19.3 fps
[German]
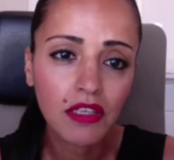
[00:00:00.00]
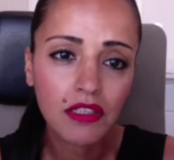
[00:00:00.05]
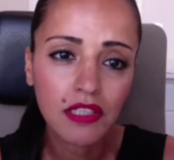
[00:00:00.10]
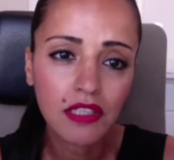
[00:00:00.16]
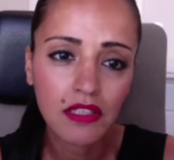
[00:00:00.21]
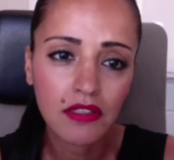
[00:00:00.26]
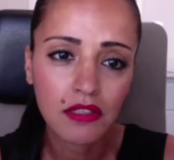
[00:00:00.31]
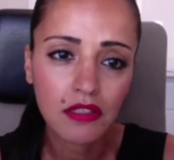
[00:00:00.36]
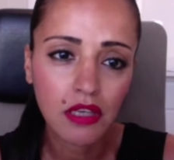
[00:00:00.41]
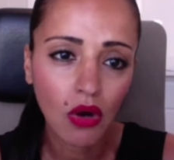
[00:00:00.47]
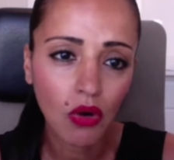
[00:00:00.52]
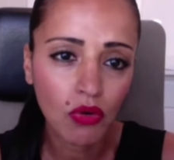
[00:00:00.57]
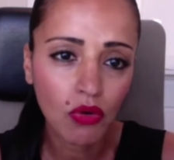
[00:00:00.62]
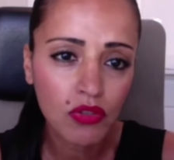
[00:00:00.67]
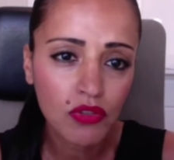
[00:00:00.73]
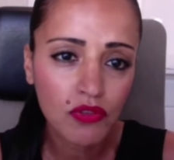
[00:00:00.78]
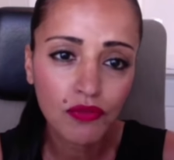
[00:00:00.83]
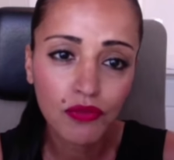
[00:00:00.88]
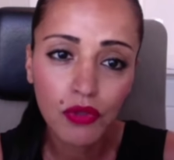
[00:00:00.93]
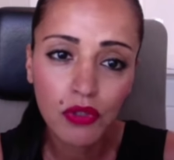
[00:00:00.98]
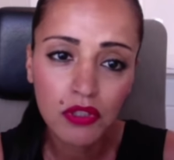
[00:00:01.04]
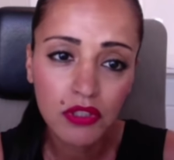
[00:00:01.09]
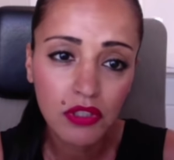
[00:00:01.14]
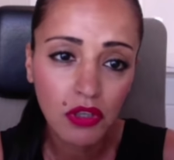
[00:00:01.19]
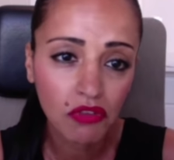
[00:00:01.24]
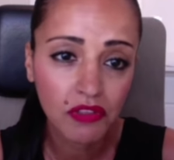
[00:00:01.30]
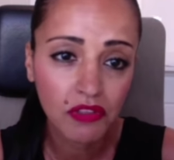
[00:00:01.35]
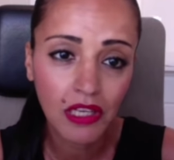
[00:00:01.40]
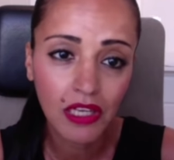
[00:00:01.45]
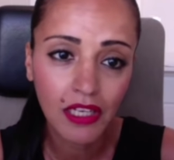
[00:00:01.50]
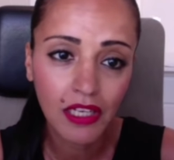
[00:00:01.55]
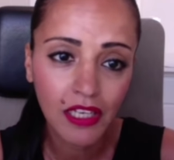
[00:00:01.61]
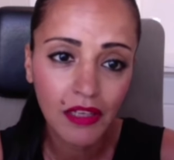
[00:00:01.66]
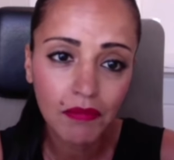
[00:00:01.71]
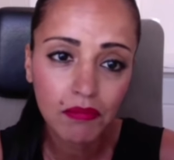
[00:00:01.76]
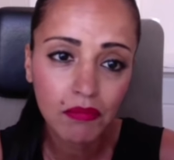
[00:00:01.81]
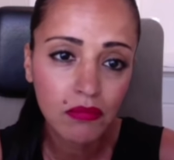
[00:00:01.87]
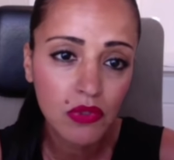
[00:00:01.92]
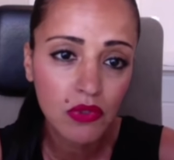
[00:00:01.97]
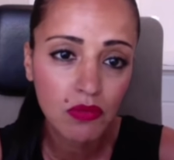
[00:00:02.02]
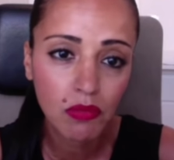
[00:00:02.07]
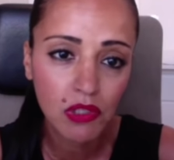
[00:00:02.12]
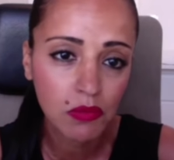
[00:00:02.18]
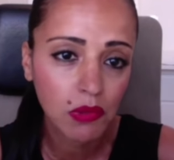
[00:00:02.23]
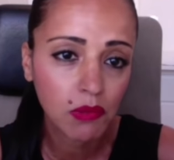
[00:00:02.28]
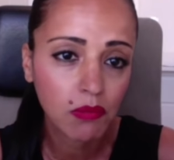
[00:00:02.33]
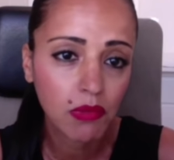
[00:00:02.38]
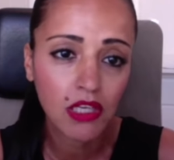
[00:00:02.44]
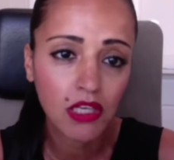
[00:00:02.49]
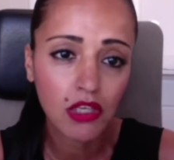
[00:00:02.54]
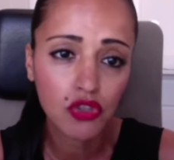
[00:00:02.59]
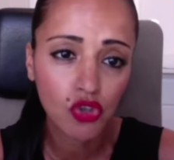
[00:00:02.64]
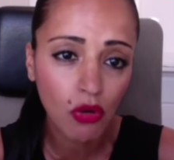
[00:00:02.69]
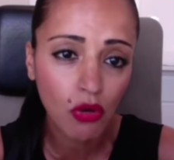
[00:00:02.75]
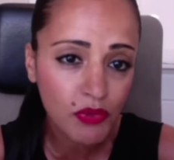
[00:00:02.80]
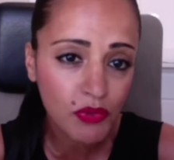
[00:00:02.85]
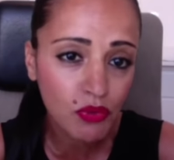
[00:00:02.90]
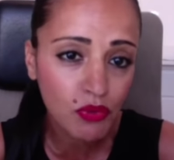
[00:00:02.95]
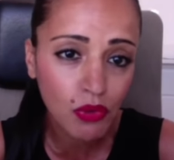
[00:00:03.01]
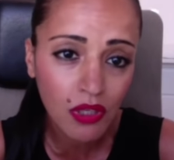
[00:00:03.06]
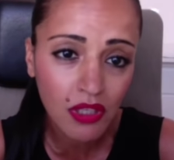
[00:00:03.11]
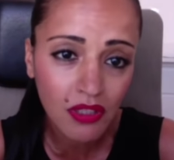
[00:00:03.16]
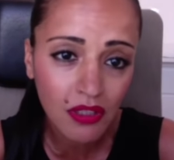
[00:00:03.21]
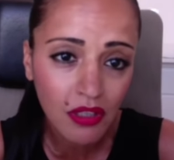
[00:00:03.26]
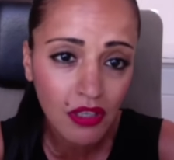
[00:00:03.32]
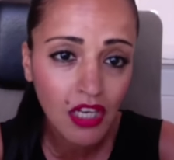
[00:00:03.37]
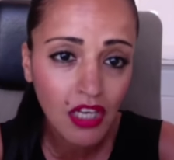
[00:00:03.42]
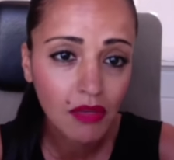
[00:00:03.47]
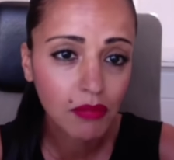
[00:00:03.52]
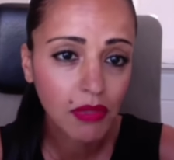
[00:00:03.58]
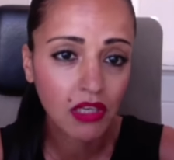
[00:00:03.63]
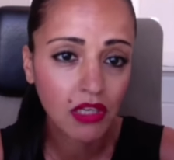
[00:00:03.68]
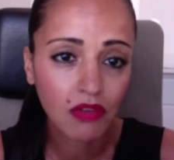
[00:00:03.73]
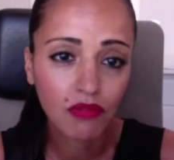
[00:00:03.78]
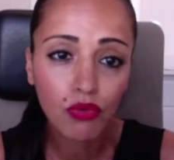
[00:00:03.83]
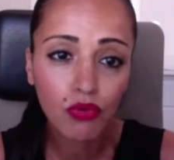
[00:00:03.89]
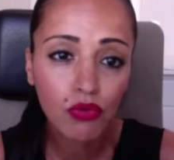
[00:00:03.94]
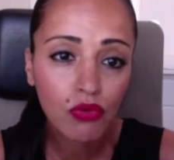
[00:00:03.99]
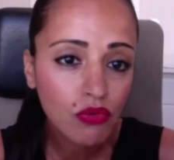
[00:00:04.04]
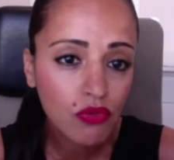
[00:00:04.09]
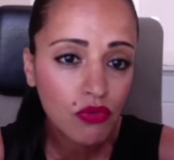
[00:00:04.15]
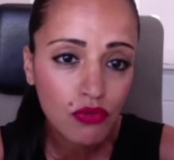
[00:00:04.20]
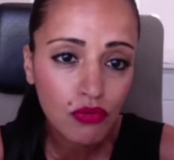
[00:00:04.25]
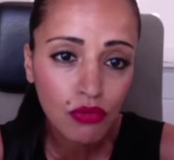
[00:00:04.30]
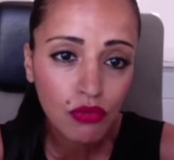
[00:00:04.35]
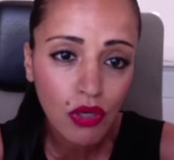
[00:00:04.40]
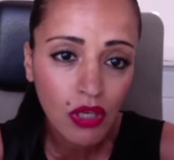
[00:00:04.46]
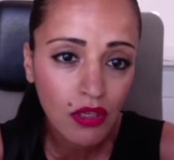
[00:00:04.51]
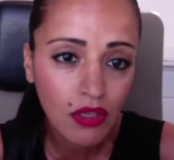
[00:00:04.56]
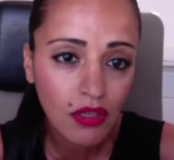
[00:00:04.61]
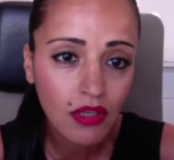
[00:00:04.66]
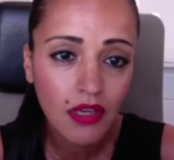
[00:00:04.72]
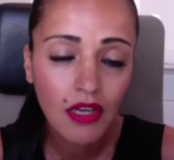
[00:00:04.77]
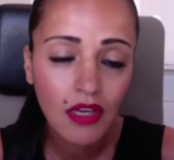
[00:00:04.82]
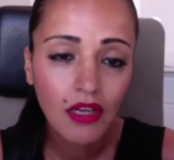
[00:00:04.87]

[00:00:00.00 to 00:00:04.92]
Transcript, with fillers: der sich auswirkt auf ihr Leben, zum Beispiel bei der Jobsuche, bei der Wohnungssuche,